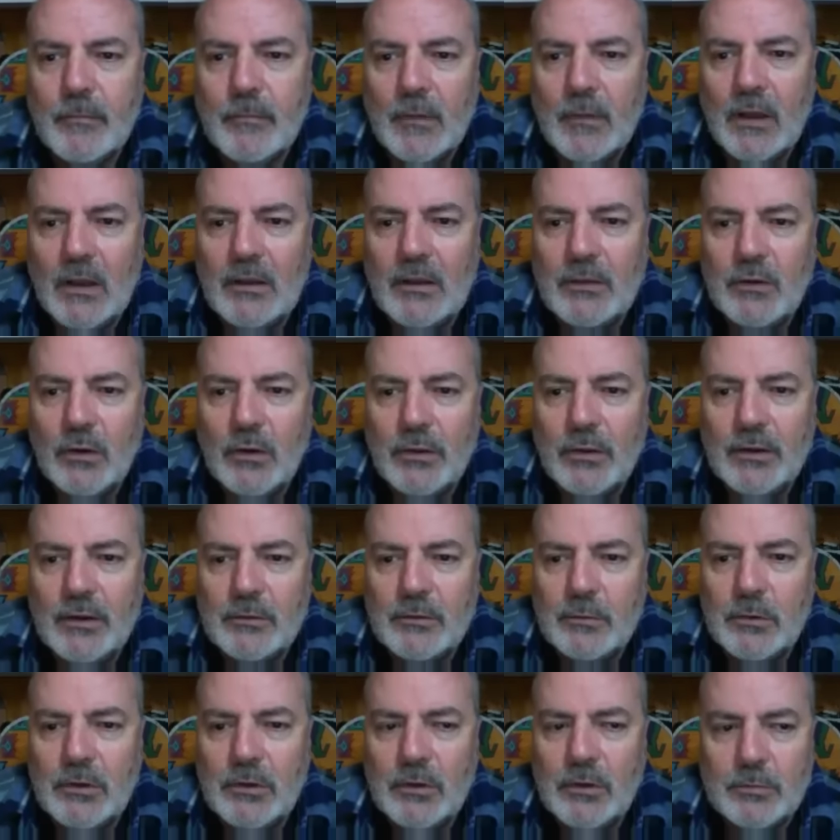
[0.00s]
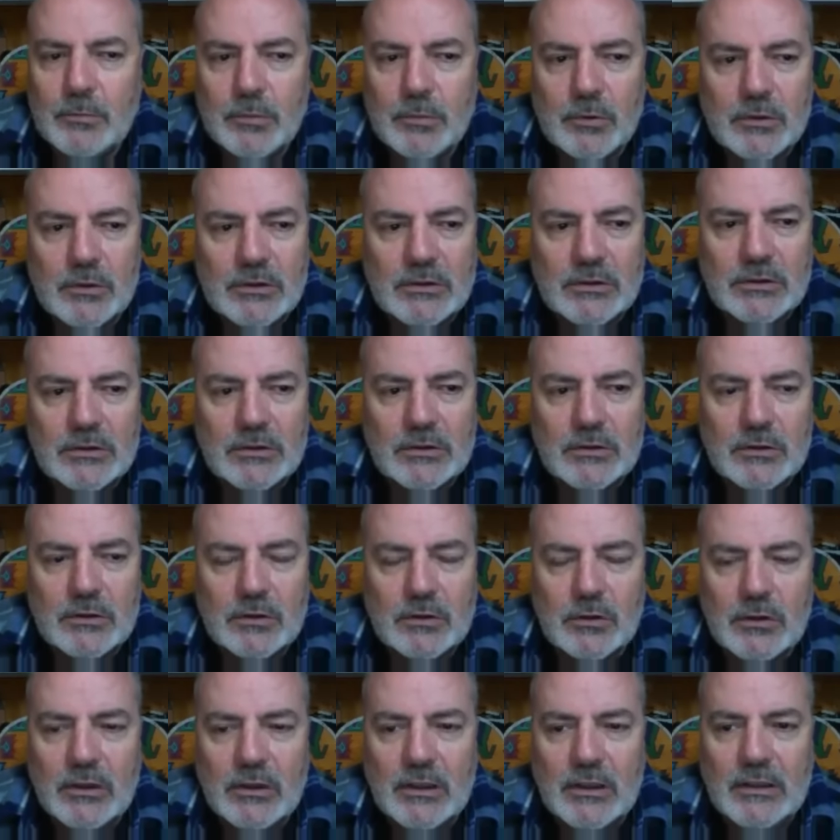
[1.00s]
Entonces, bueno, pues,
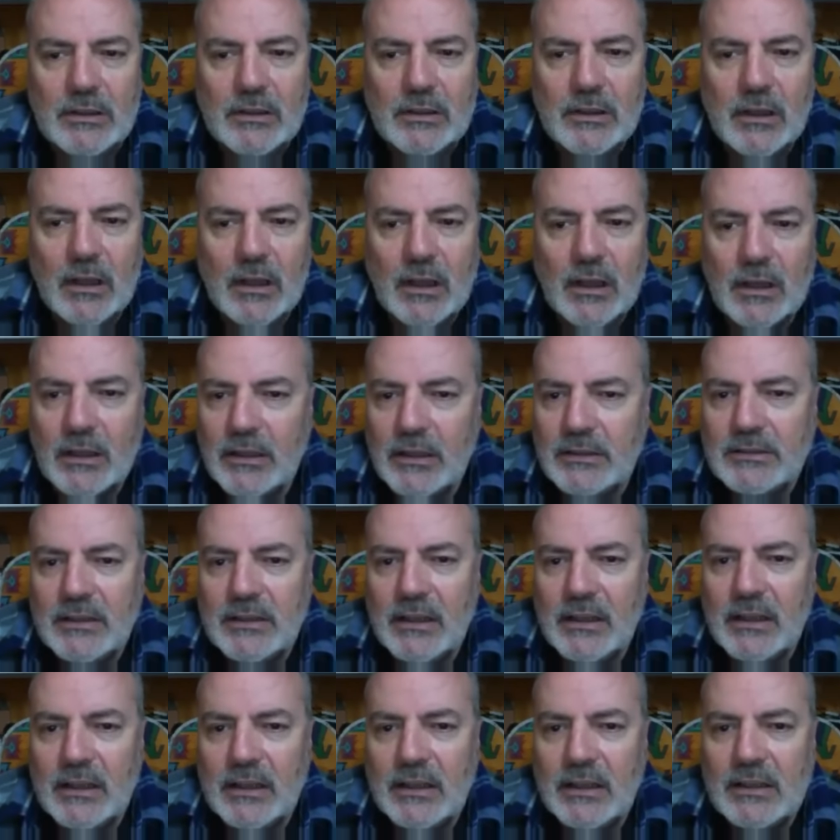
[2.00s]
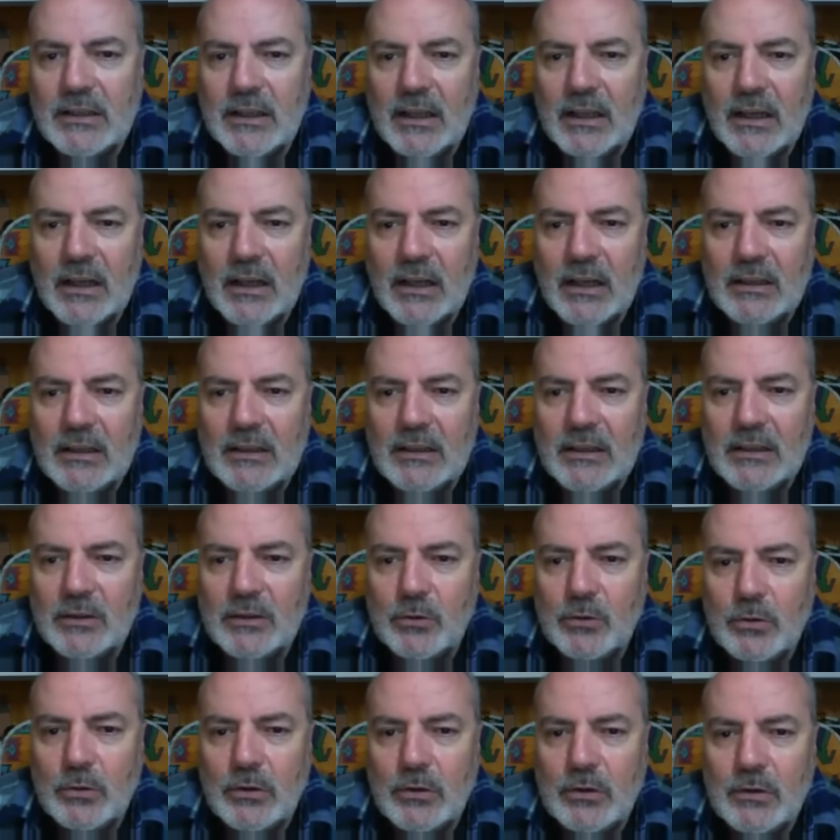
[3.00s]
oye, aquí se le quita la
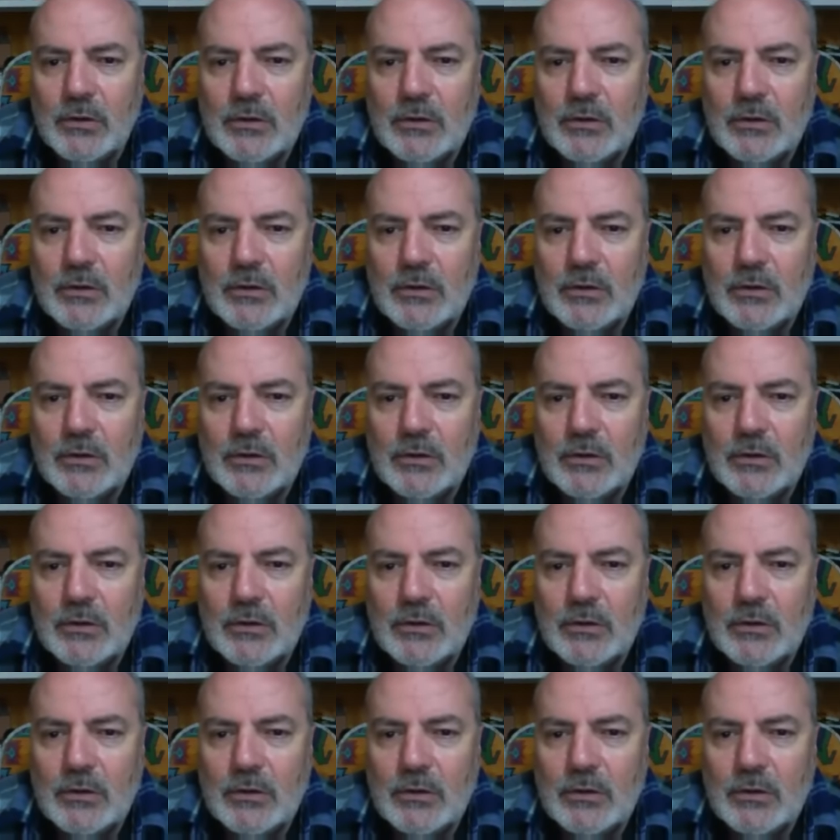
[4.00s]
lentitud.